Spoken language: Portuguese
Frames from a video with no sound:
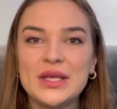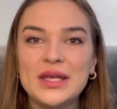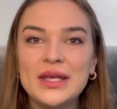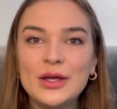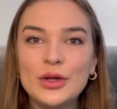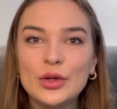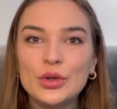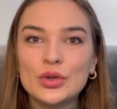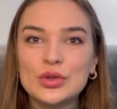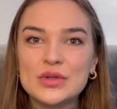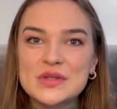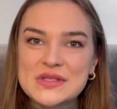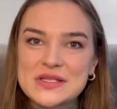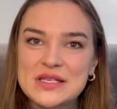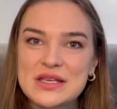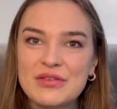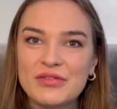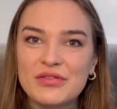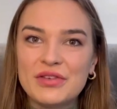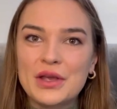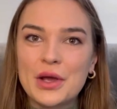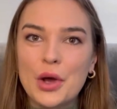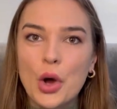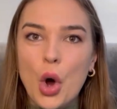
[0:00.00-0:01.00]

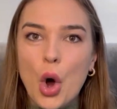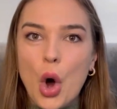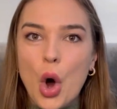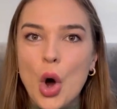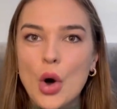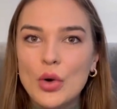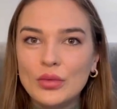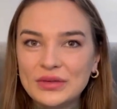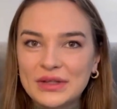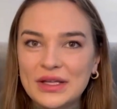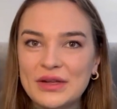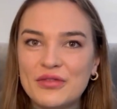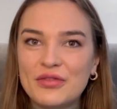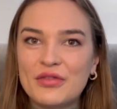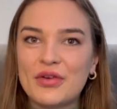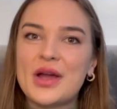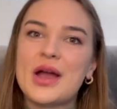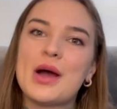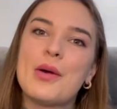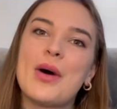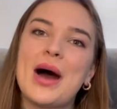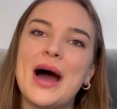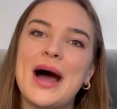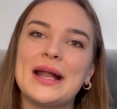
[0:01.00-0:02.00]
Inclusive, ontem foi
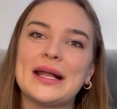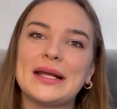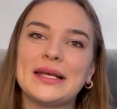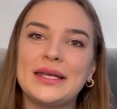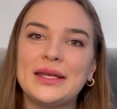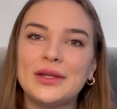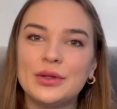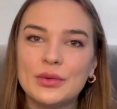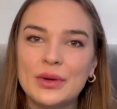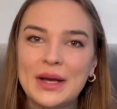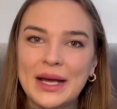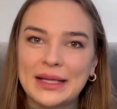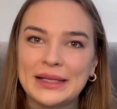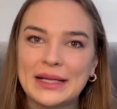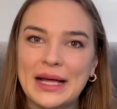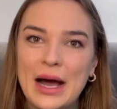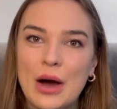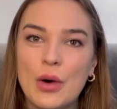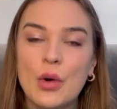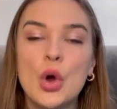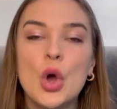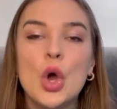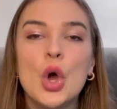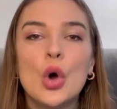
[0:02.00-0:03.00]
ao ar aqui no
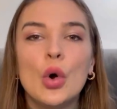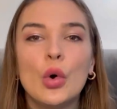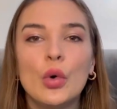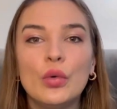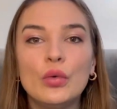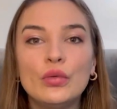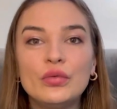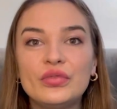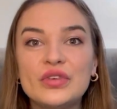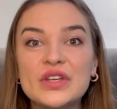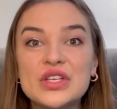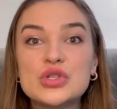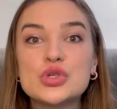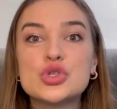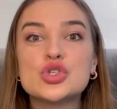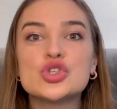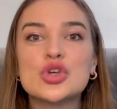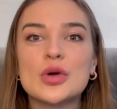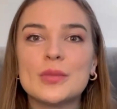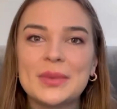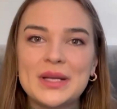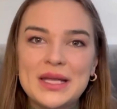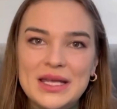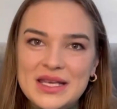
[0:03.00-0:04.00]
canal um vídeo
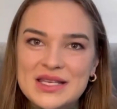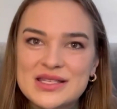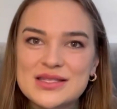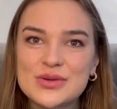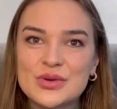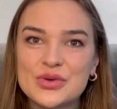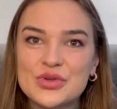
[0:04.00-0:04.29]
sobre isso,